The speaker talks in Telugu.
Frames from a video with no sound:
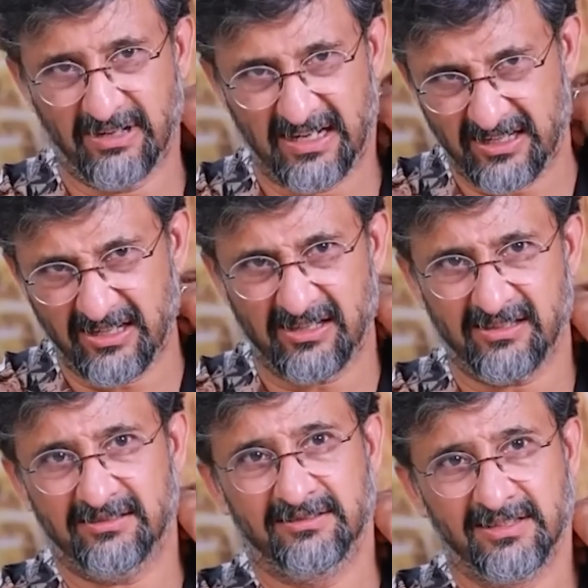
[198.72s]
బాగా
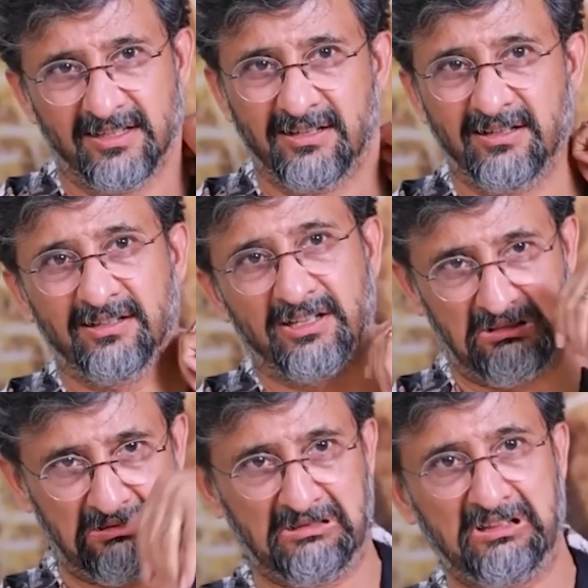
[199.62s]

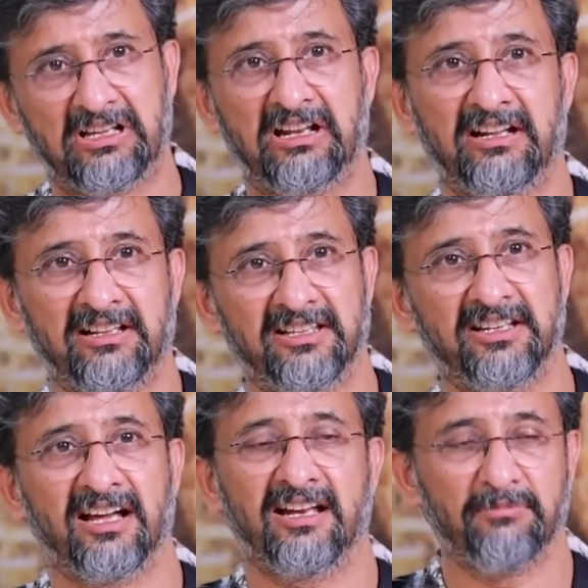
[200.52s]
కిందకి వెళ్ళాలి
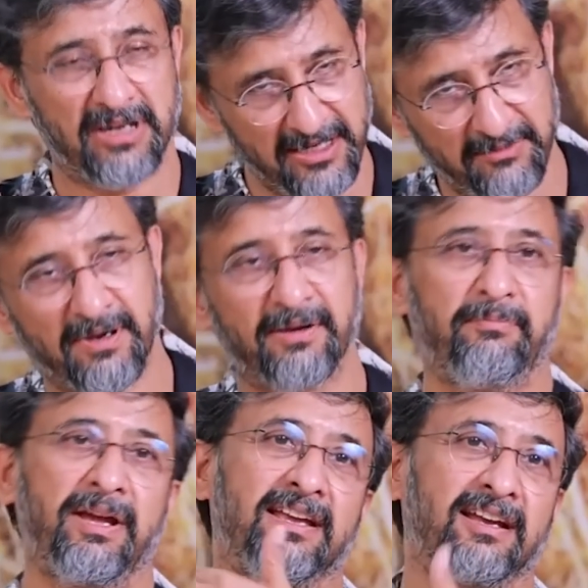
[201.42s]
దిగాలి మళ్ళీ
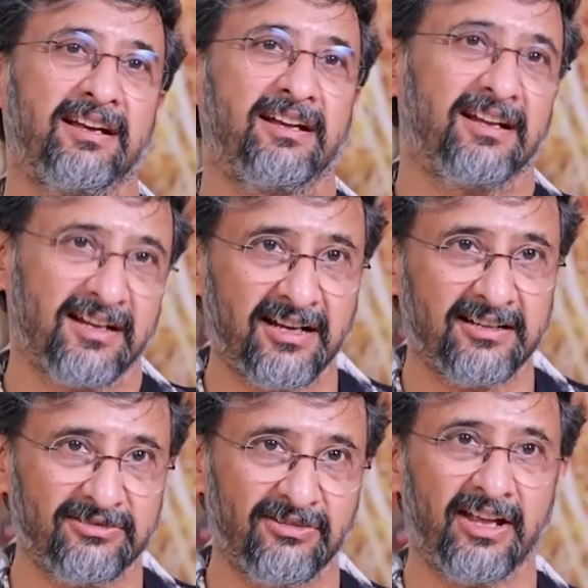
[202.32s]
పైకి ఎక్కాలి అలా
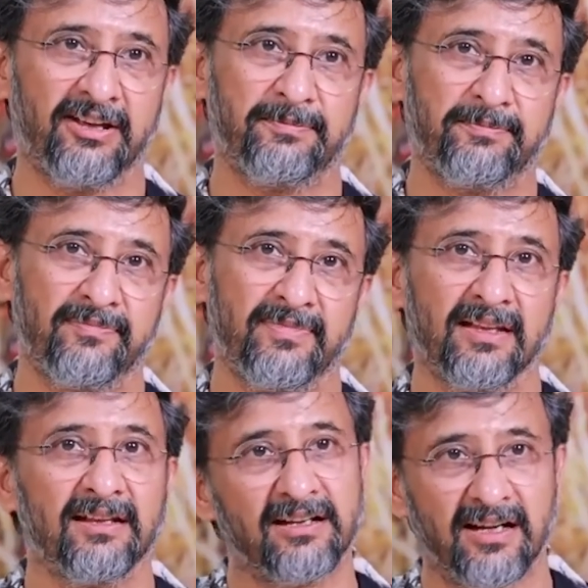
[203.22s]
ఉన్నాయి
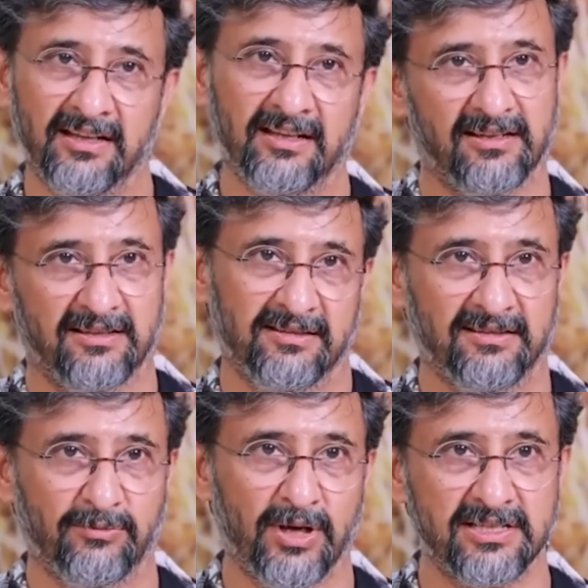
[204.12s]
కానీ
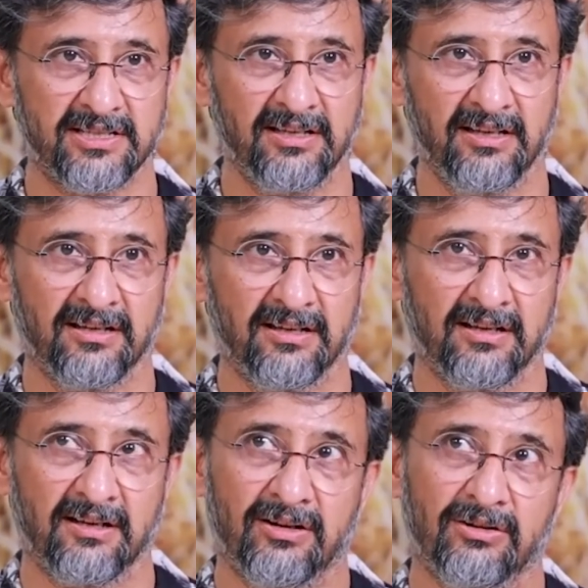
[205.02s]
మంచి
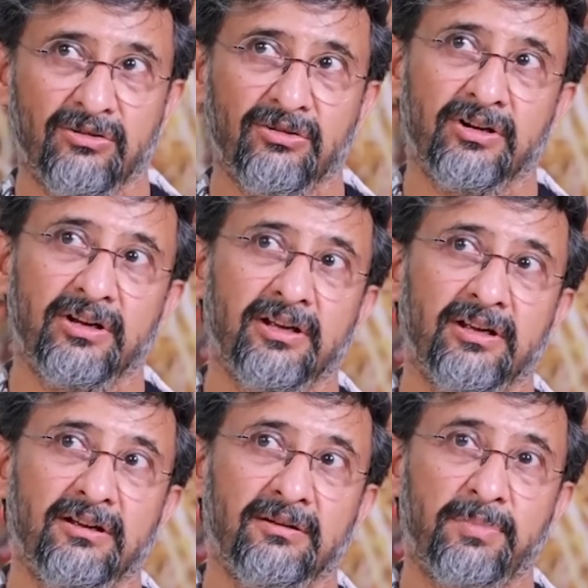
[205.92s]
ఇంకోటి
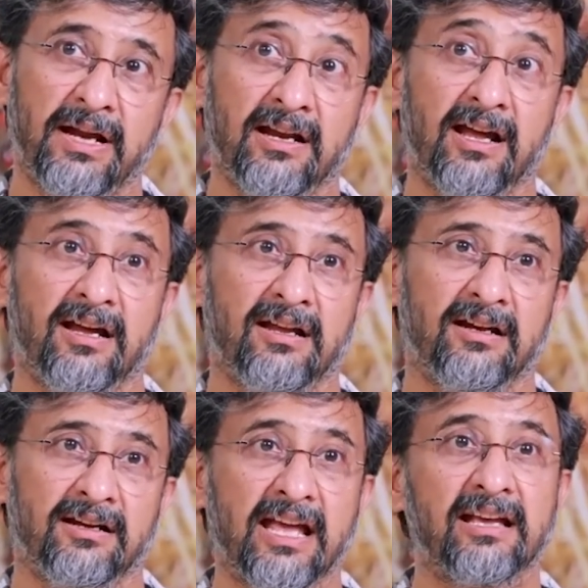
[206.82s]
పన్నా
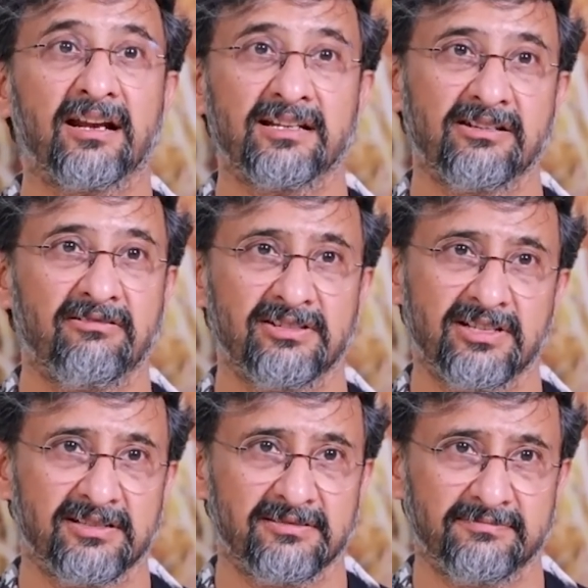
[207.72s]
టైగర్ రిజర్వ్లో
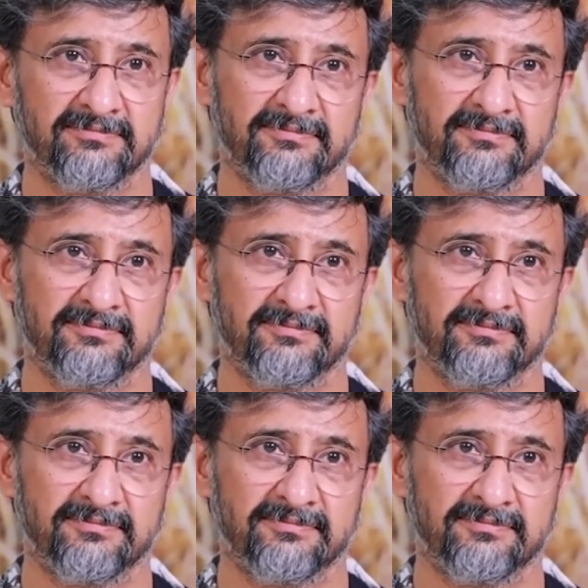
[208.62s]
చేసాం